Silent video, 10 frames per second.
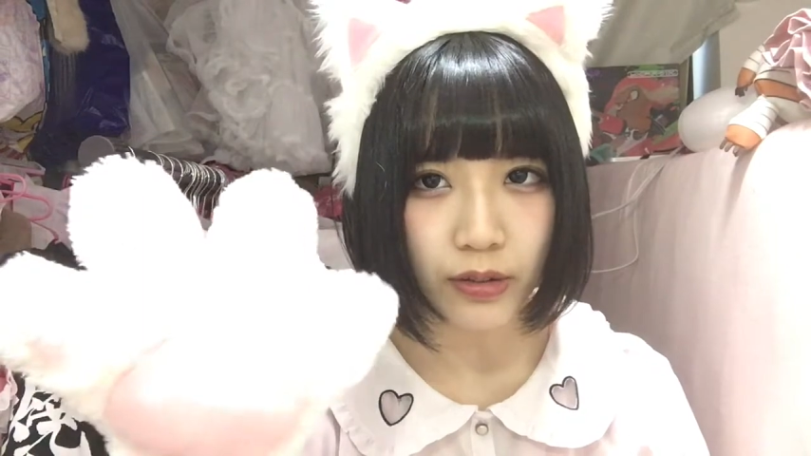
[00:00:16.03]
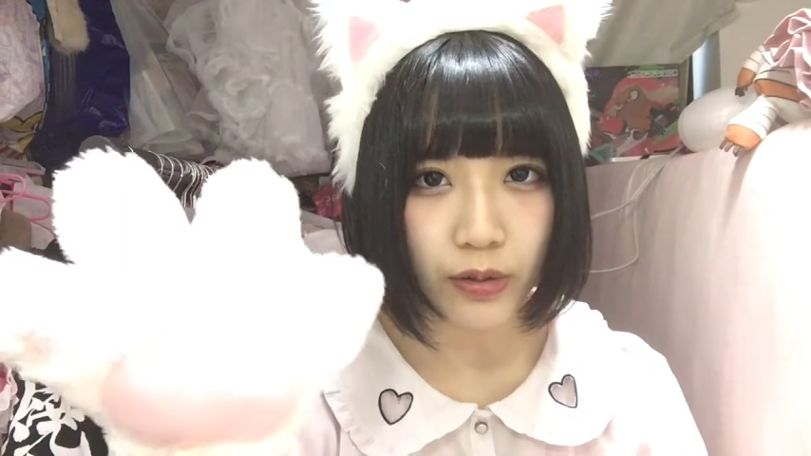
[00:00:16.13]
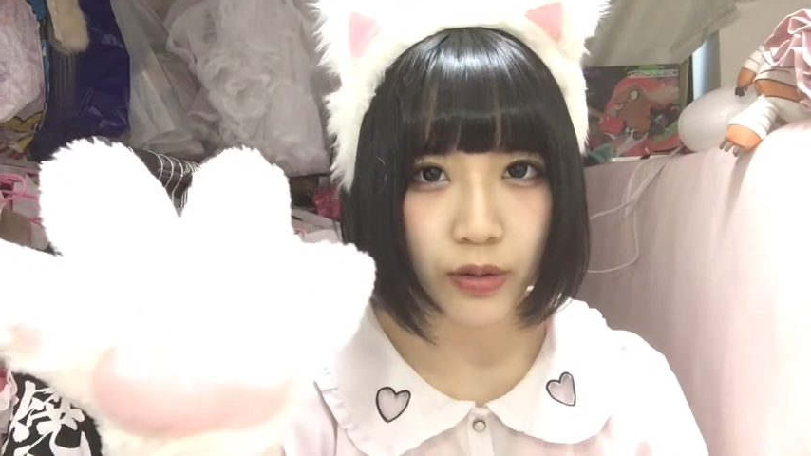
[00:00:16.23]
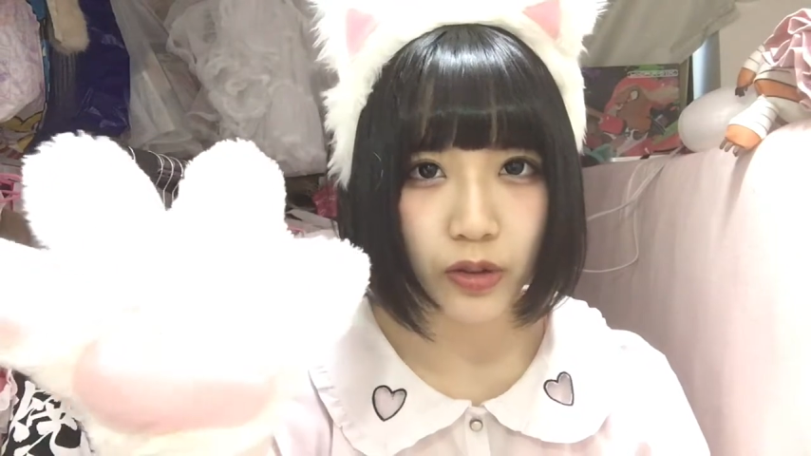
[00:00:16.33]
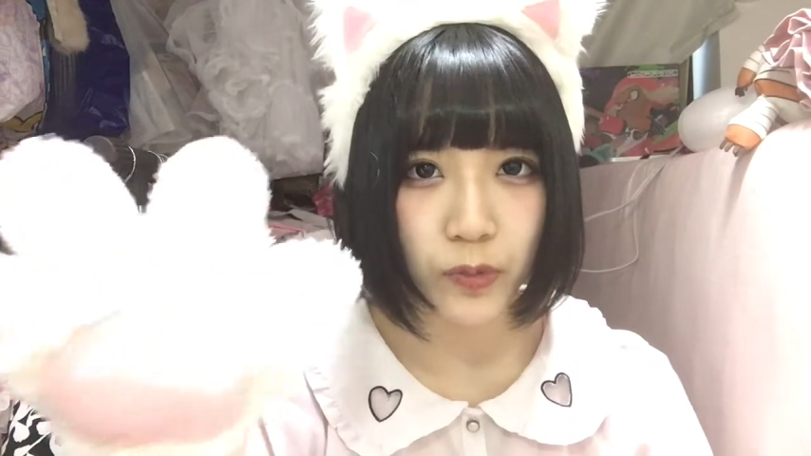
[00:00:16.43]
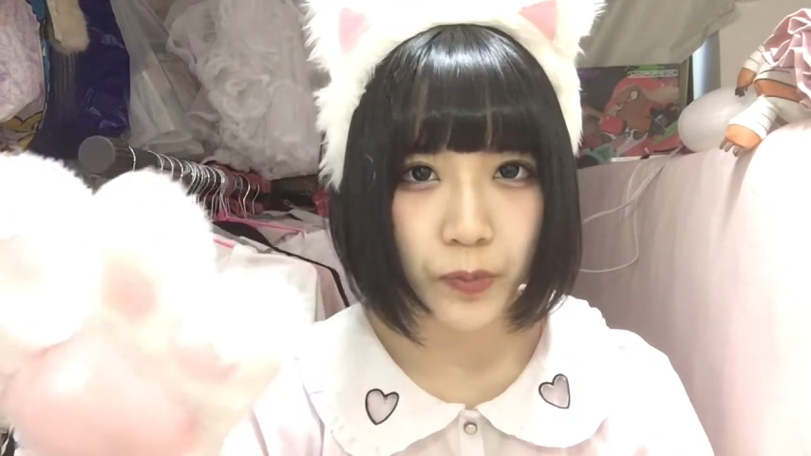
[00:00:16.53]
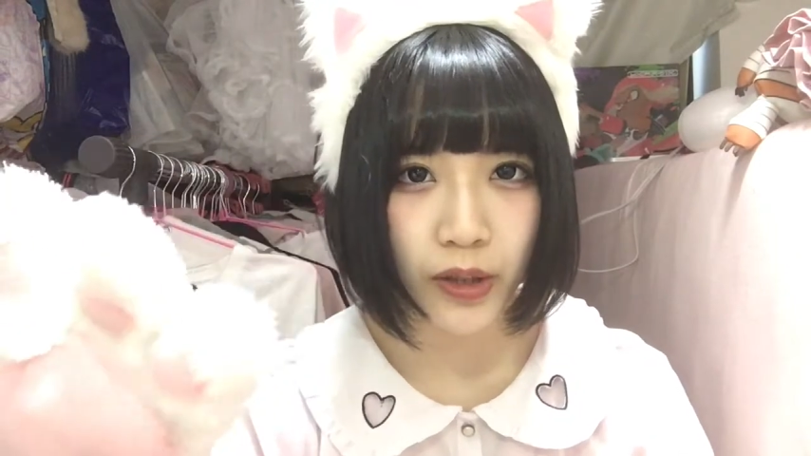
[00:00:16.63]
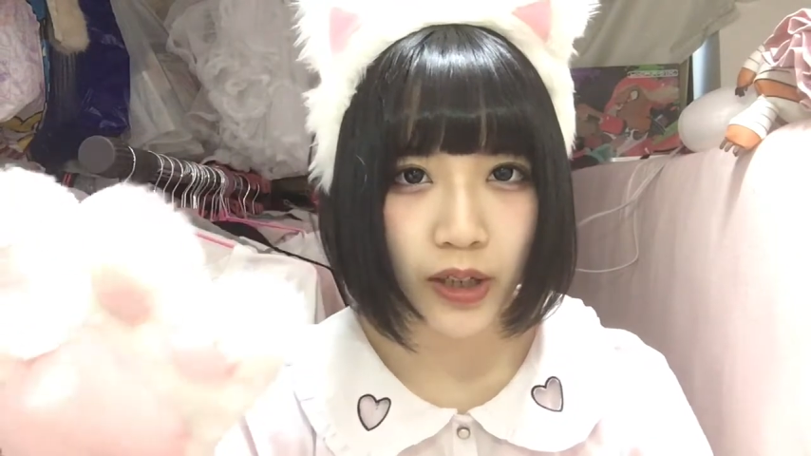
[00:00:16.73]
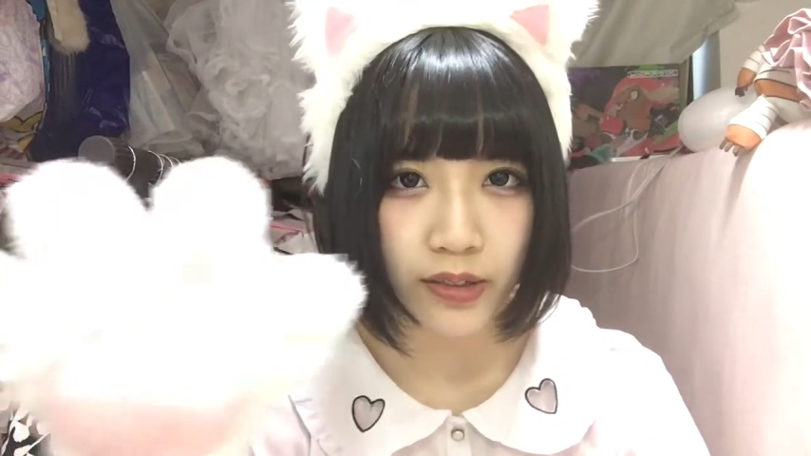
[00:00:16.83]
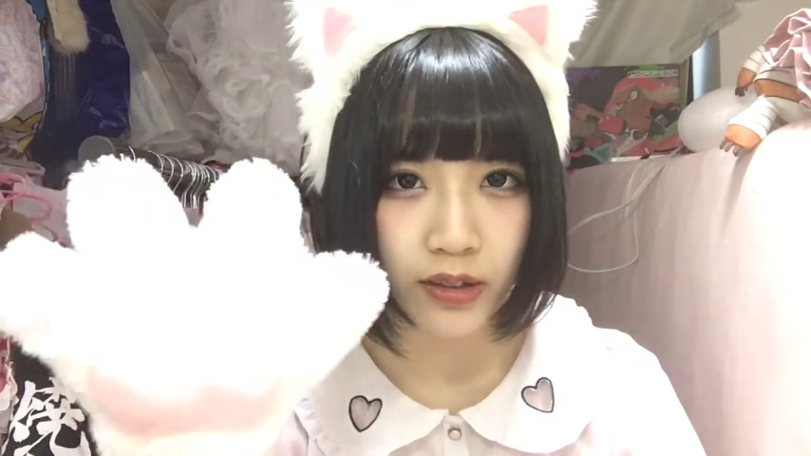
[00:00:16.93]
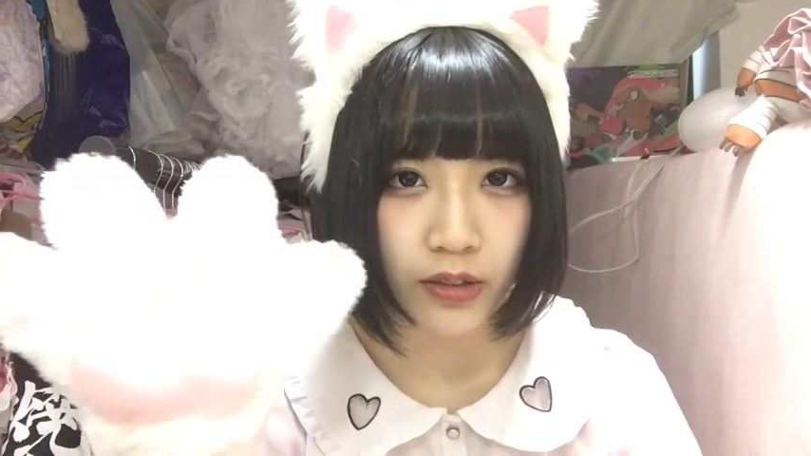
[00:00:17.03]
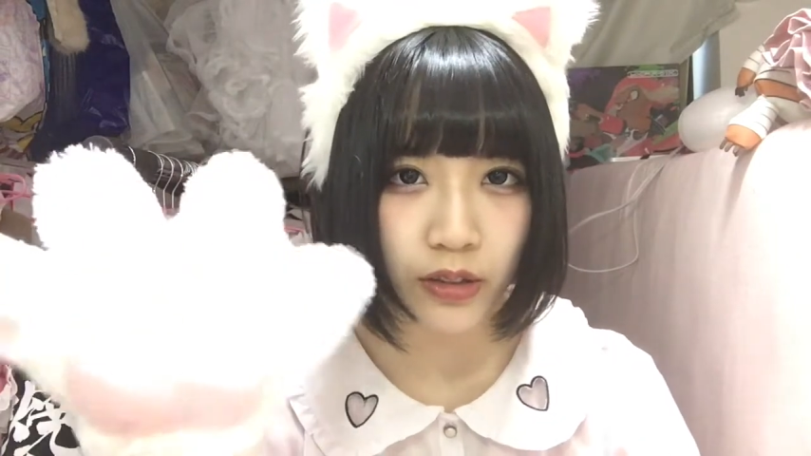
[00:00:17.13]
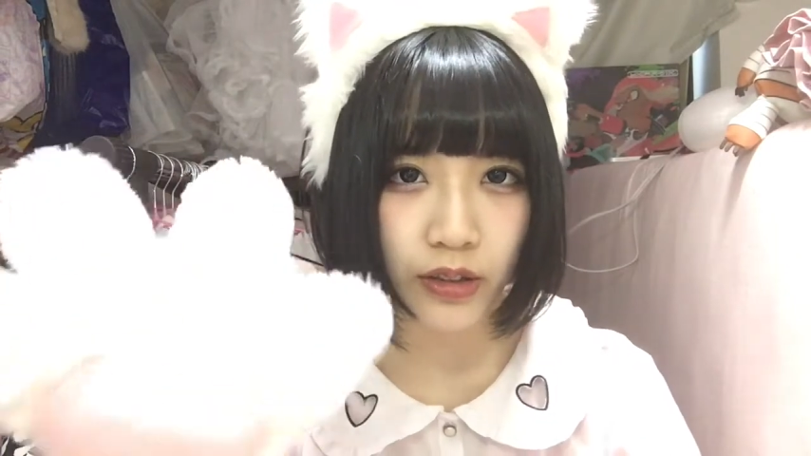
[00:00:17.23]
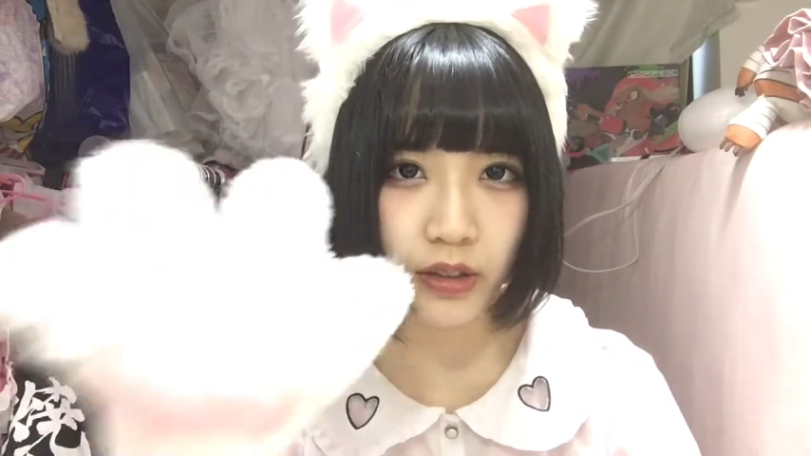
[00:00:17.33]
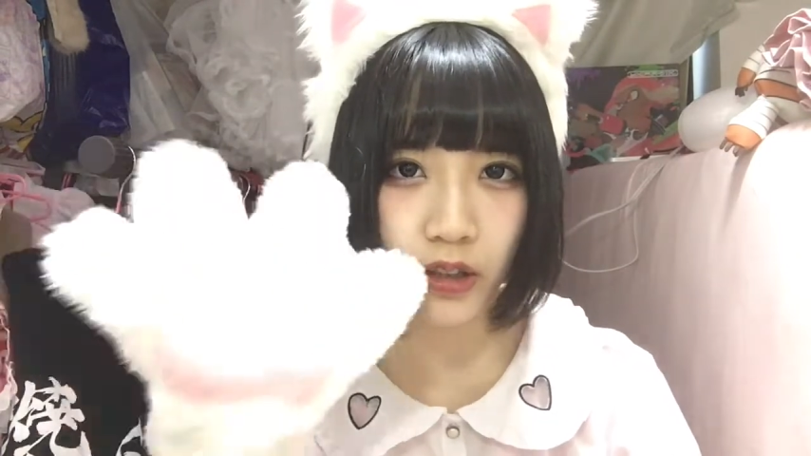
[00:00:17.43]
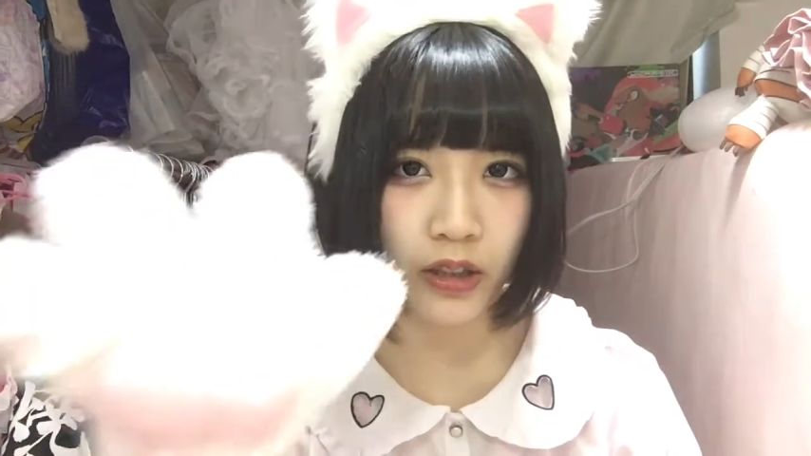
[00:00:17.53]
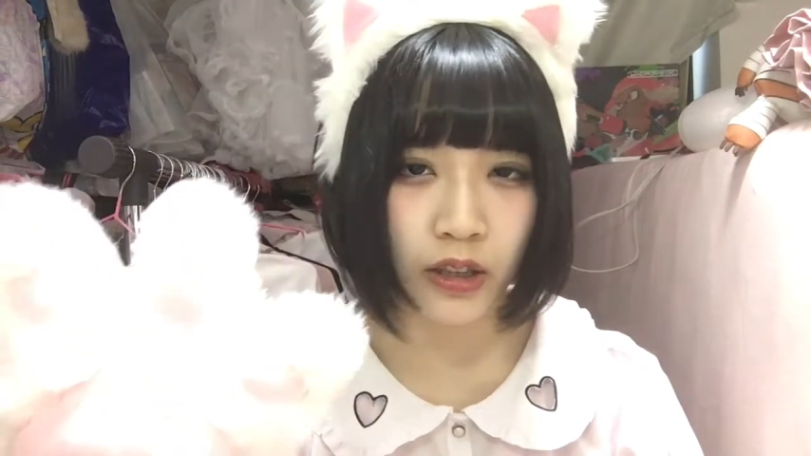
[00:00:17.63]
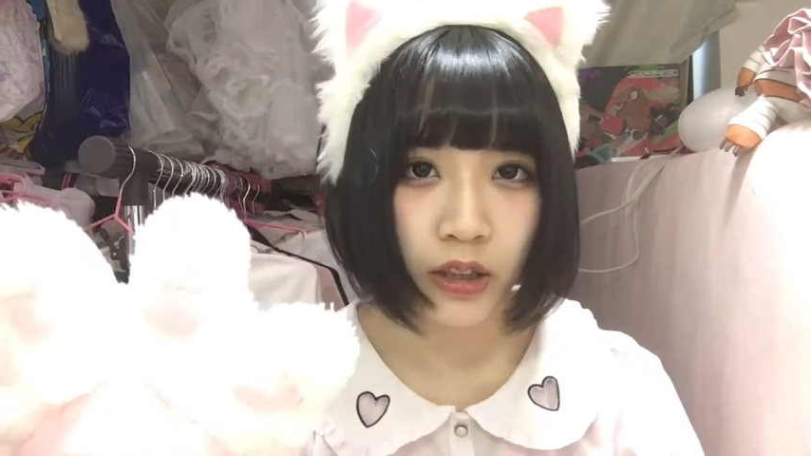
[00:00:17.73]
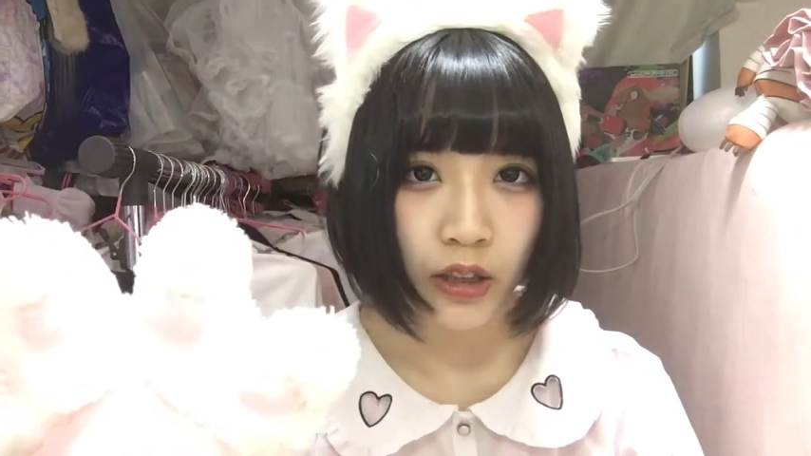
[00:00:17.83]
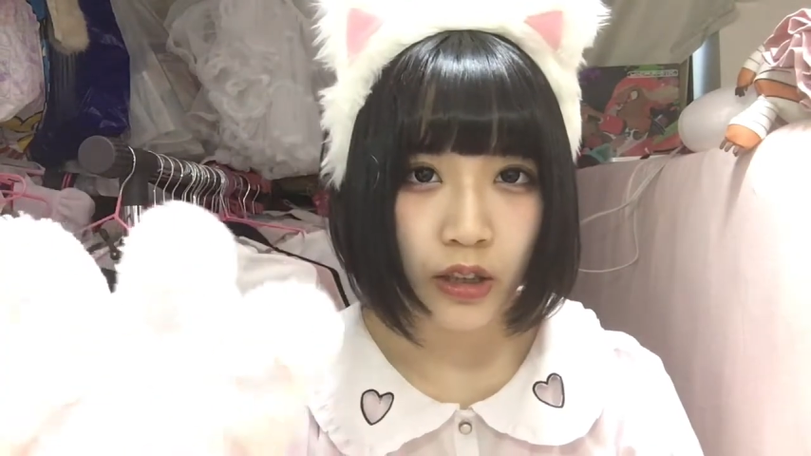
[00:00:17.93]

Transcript: のコスプレした時に